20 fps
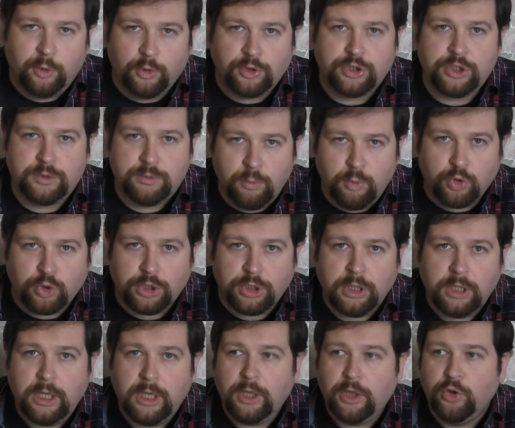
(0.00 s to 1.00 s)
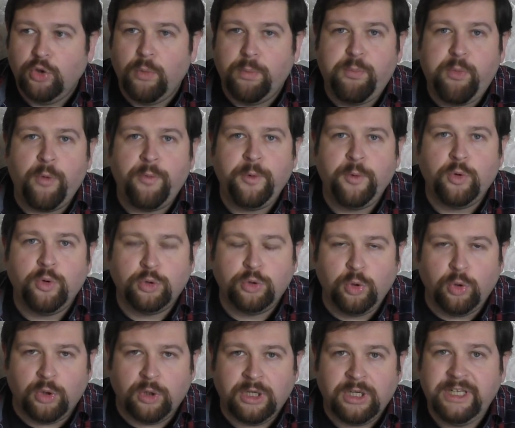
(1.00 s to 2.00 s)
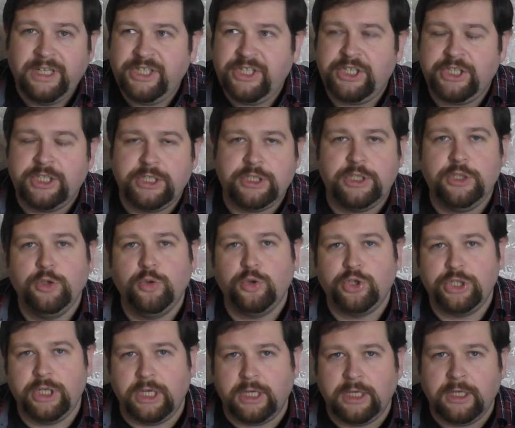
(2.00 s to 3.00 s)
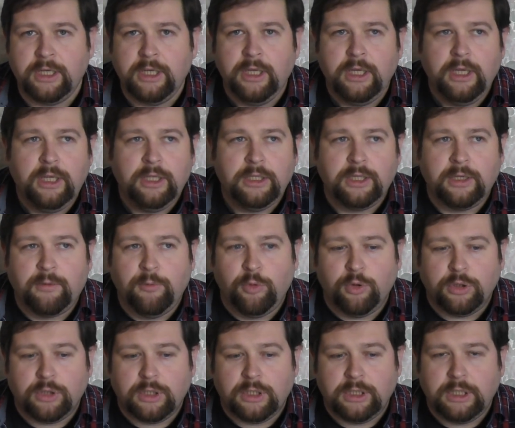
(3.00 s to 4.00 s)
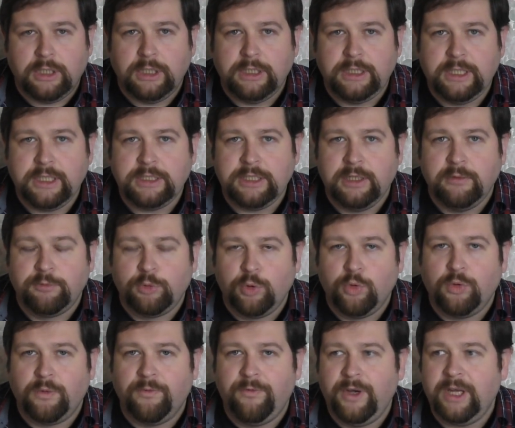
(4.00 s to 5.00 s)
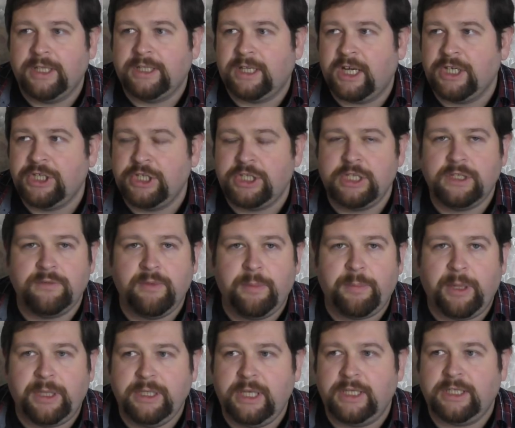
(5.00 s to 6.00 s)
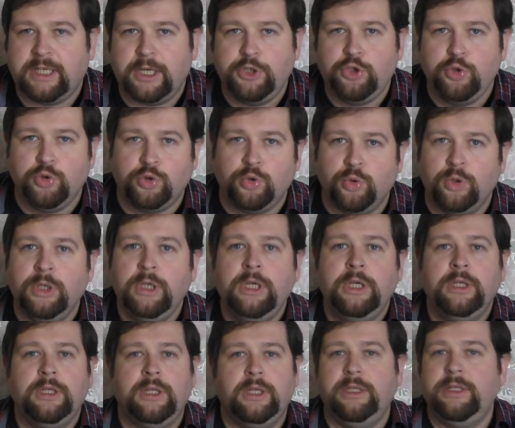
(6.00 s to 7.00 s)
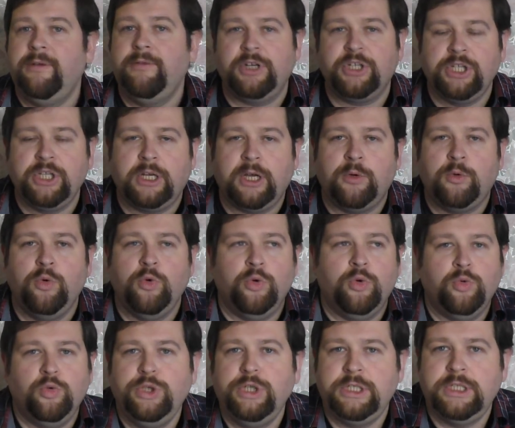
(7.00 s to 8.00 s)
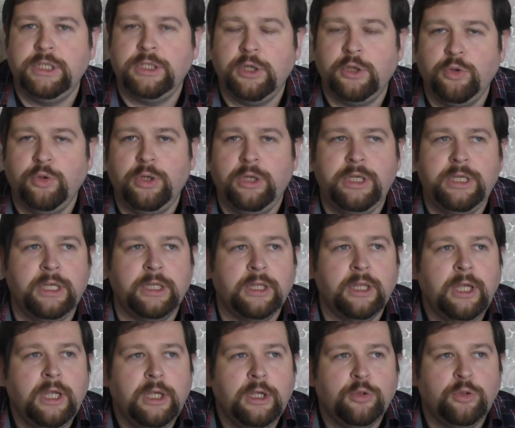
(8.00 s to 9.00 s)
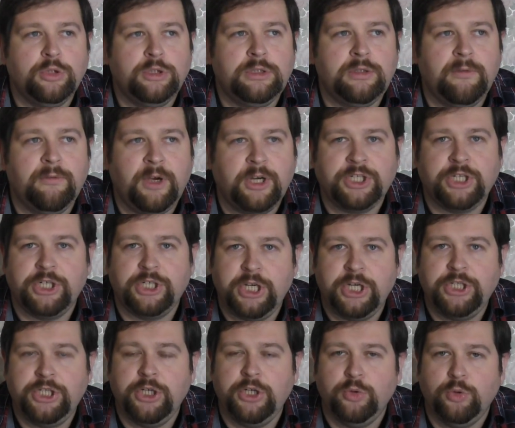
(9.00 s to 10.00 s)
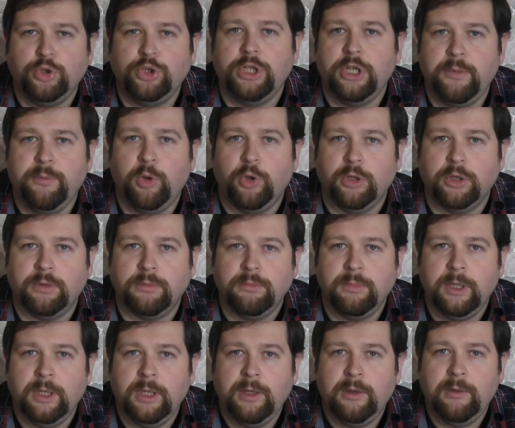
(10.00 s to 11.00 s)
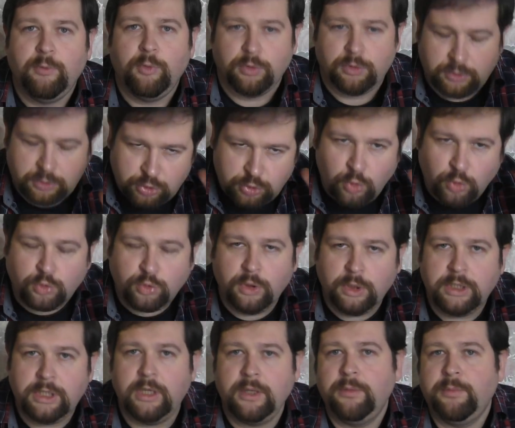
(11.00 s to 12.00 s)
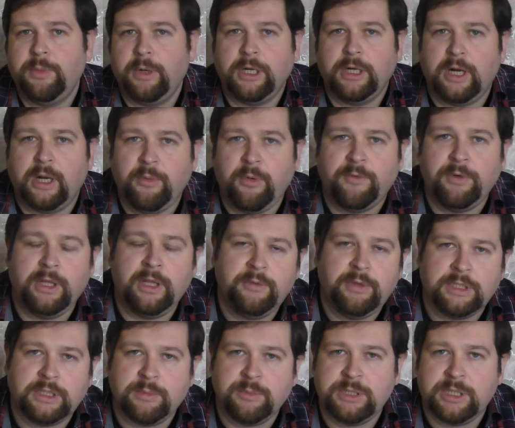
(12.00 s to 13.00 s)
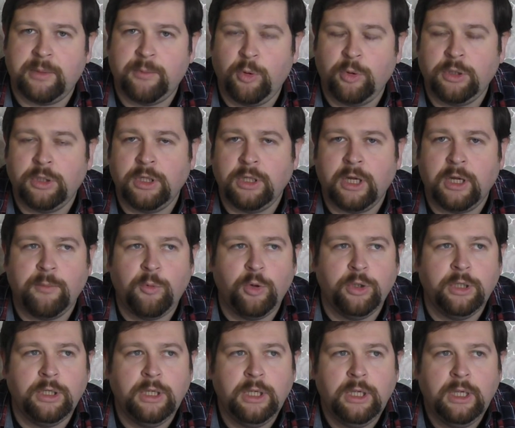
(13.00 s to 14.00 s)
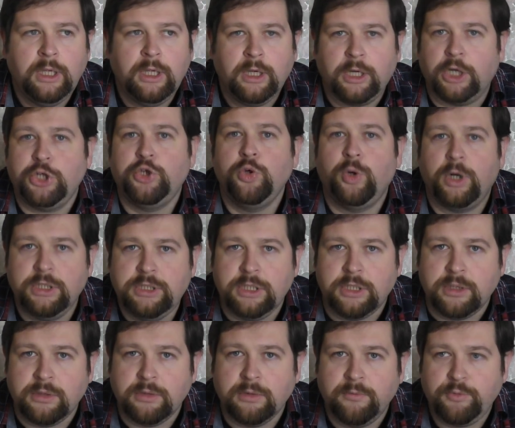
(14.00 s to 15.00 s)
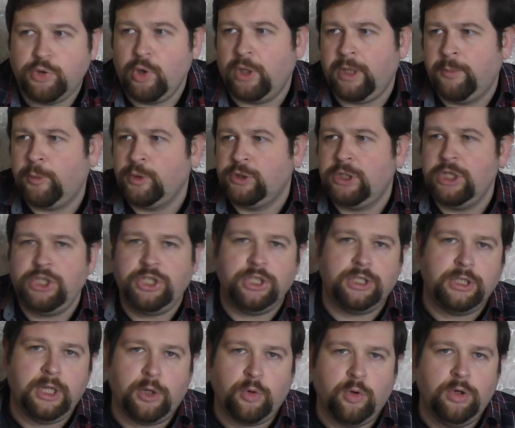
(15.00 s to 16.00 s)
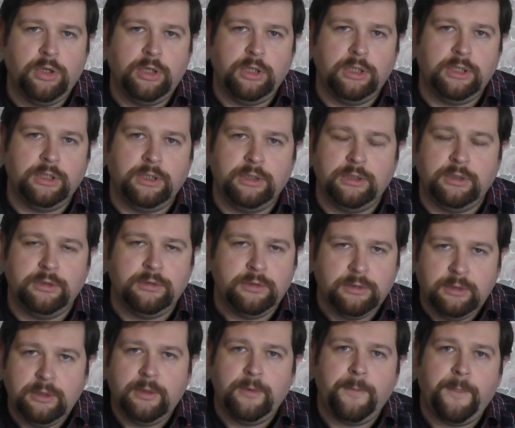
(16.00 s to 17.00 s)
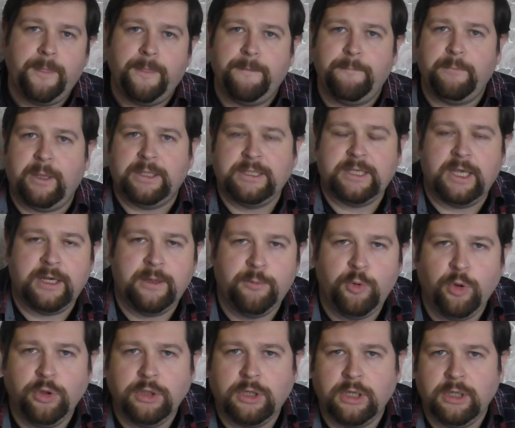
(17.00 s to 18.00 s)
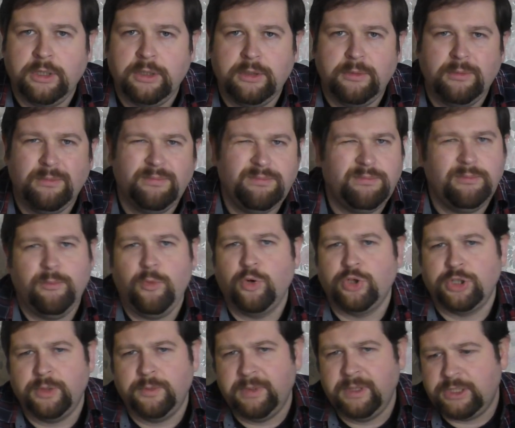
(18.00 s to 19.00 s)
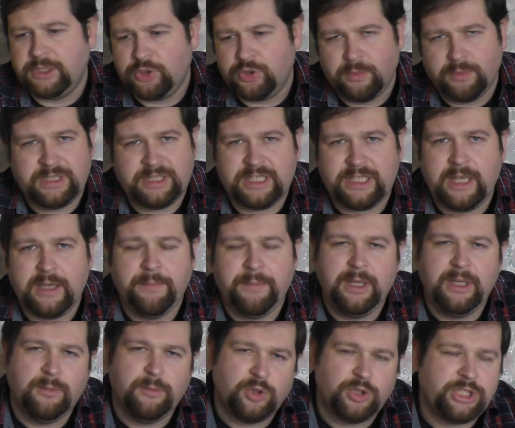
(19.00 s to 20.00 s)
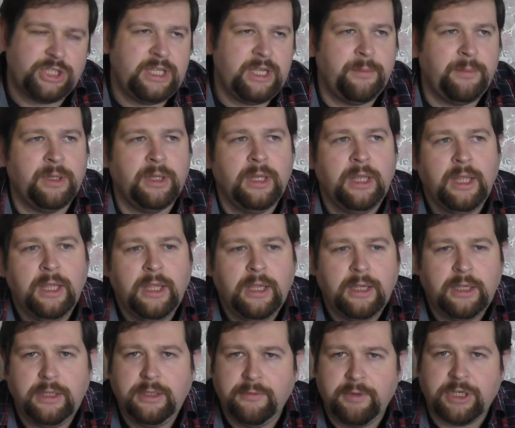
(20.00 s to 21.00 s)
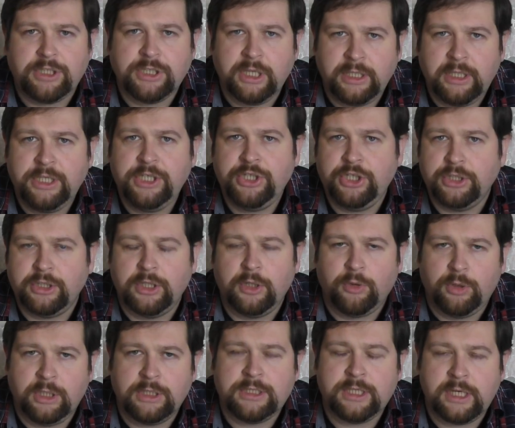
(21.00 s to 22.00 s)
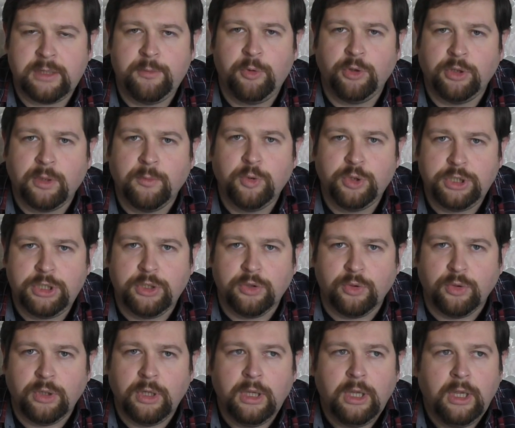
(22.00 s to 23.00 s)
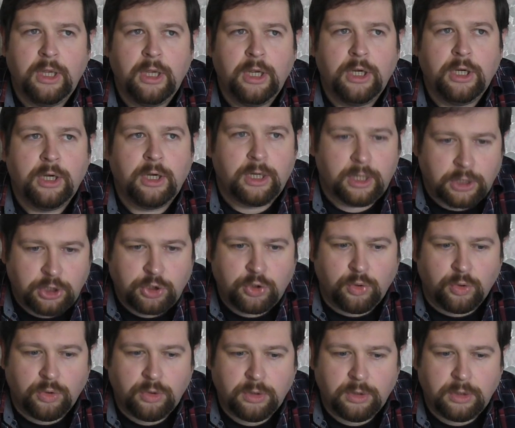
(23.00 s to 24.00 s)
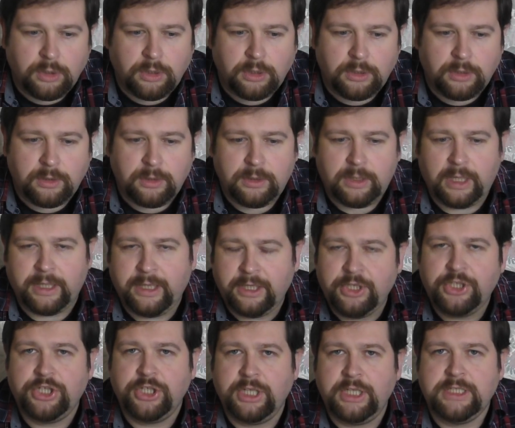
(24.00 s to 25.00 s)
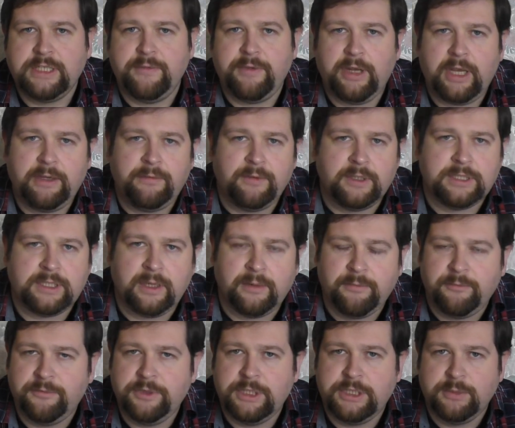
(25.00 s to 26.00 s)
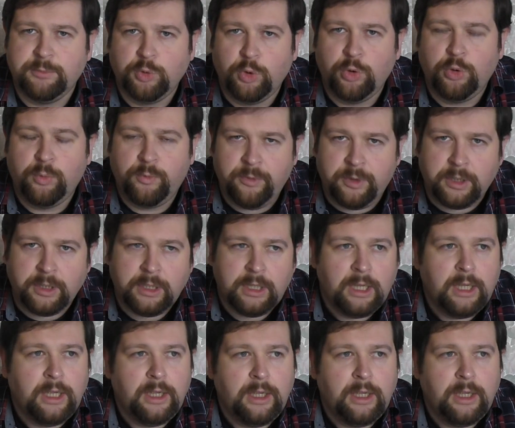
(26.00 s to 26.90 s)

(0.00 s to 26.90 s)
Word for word: должность, муж. Но пофигу кто, личность не нужна. Так вот, э, если вдруг вы откажетесь выполнять хочушку, э, неважно какую, унизительную или нет, то есть вашей женщине нужен ребенок. Вот стукнула ей программа в голове, там сработала, гормоны, хочу родить. Все, она просто ищет на роль отца ребенка, может быть, чтобы с ней был, может не был, неважно, она ищет на роль отца ребенка мужчину. Хорошо, э, она начинает заверять вас там в неземной любви.